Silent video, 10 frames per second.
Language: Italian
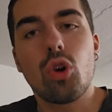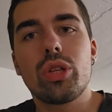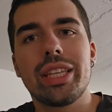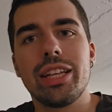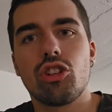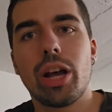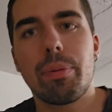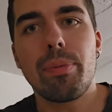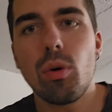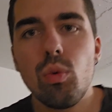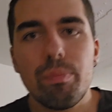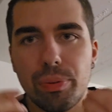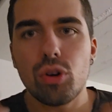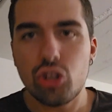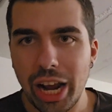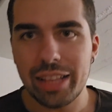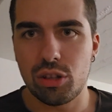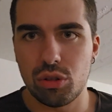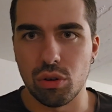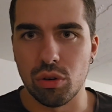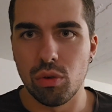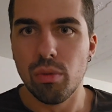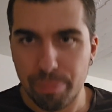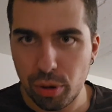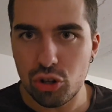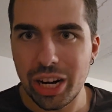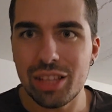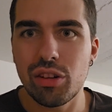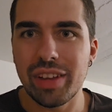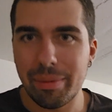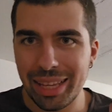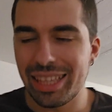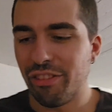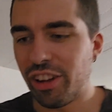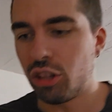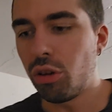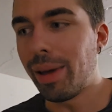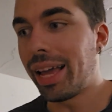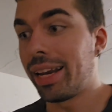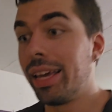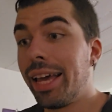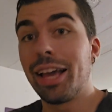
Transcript: così, c'è proprio un progetto, un progetto veramente fatto bene.